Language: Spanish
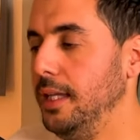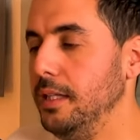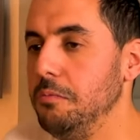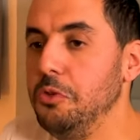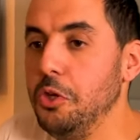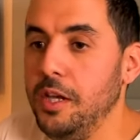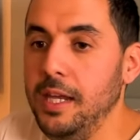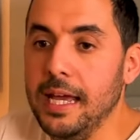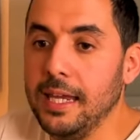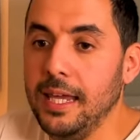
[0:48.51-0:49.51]
Yo
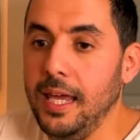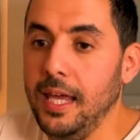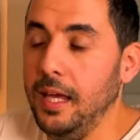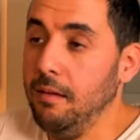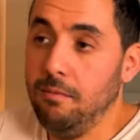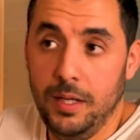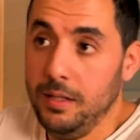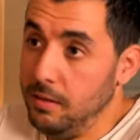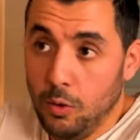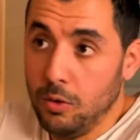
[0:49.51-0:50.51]
diría que
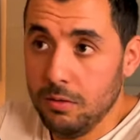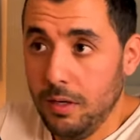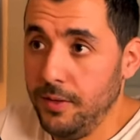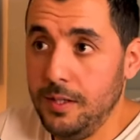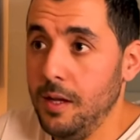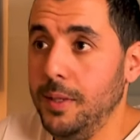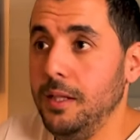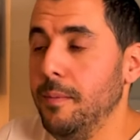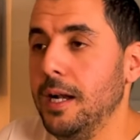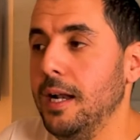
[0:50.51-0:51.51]
eh, Tor,
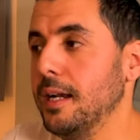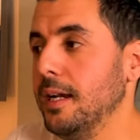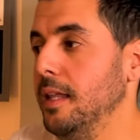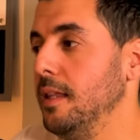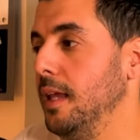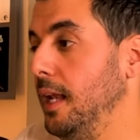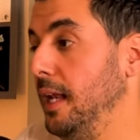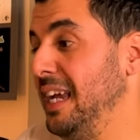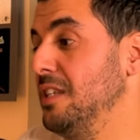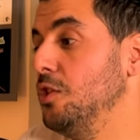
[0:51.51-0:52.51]
efectivamente, para la red. En el
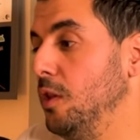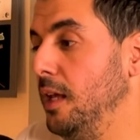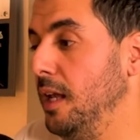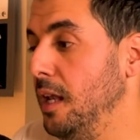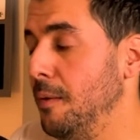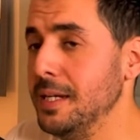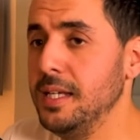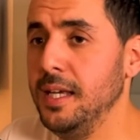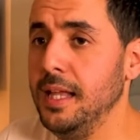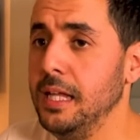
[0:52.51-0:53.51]
caso de las
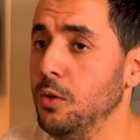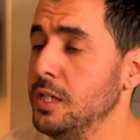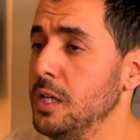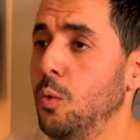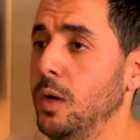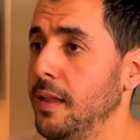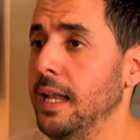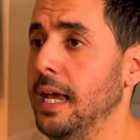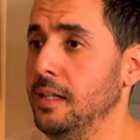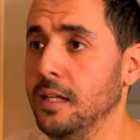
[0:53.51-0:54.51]
bases de datos, SQL
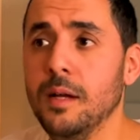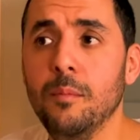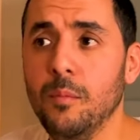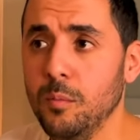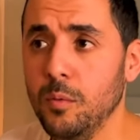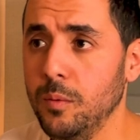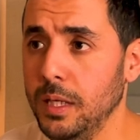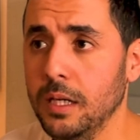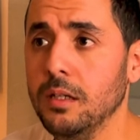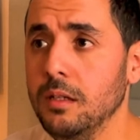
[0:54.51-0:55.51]
Lite está muy, muy
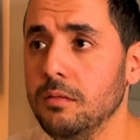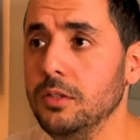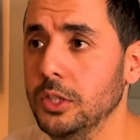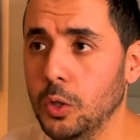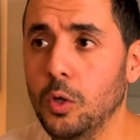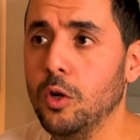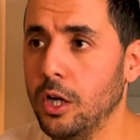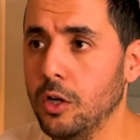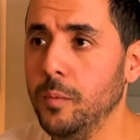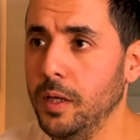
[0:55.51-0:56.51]
bien. Yo lo
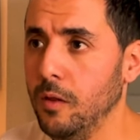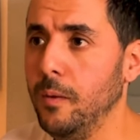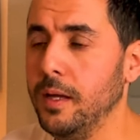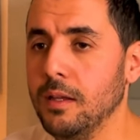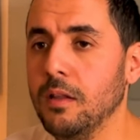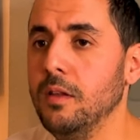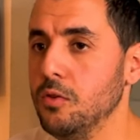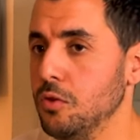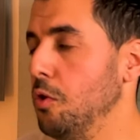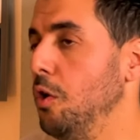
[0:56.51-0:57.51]
recomiendo bastante,
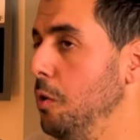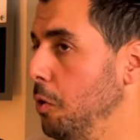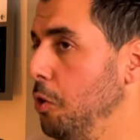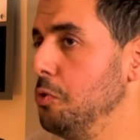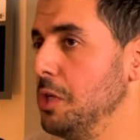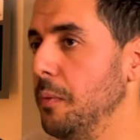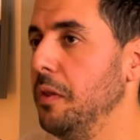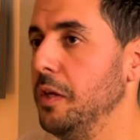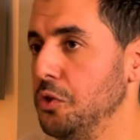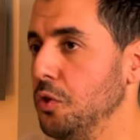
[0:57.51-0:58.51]
nosotros es lo que usamos
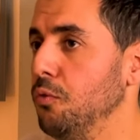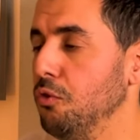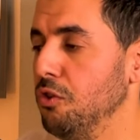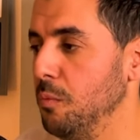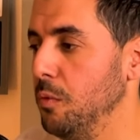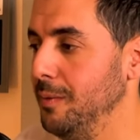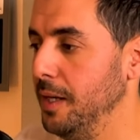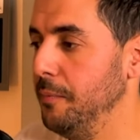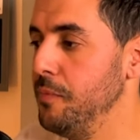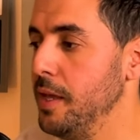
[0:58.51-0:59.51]
de hecho y funciona muy
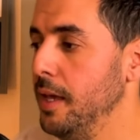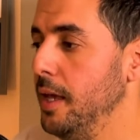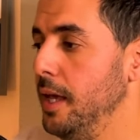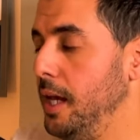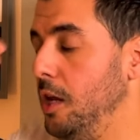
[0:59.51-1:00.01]
bien. Y